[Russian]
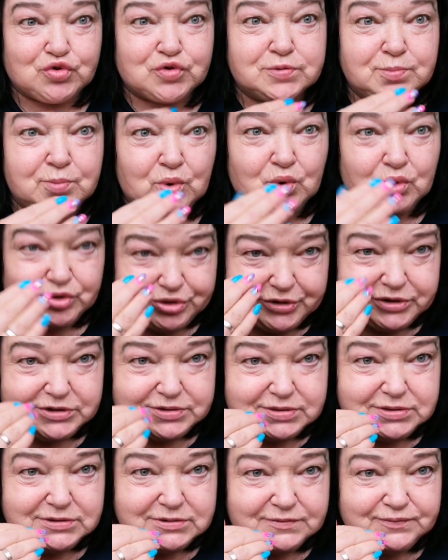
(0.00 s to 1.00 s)

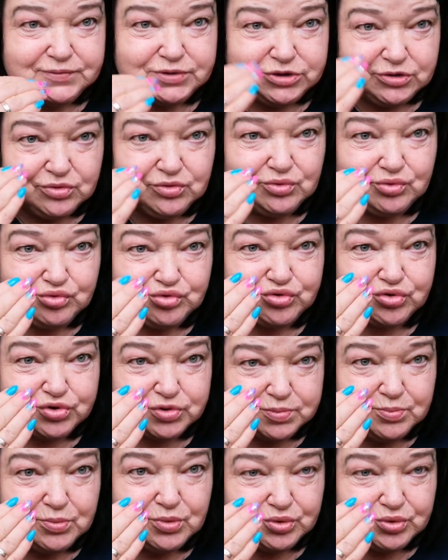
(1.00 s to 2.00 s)
смотрите, в тихушу
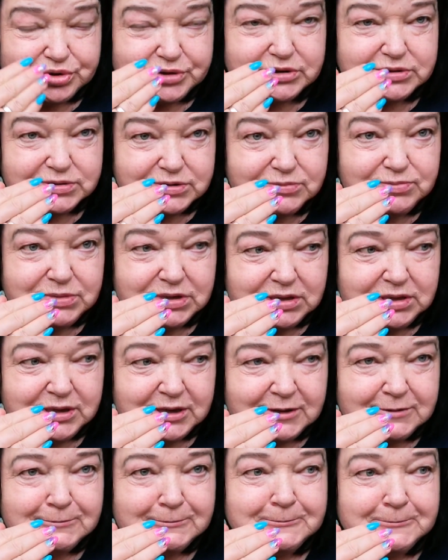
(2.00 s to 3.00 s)
смотрите
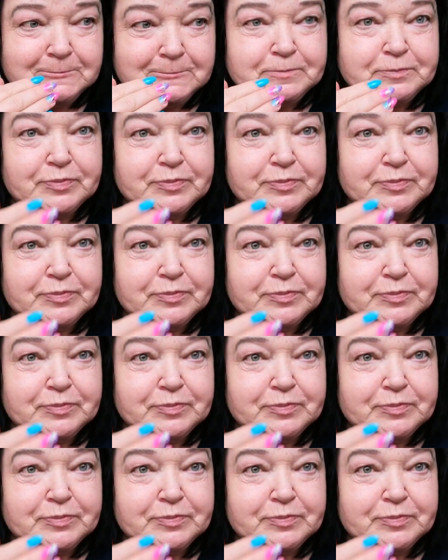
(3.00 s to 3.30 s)
меня.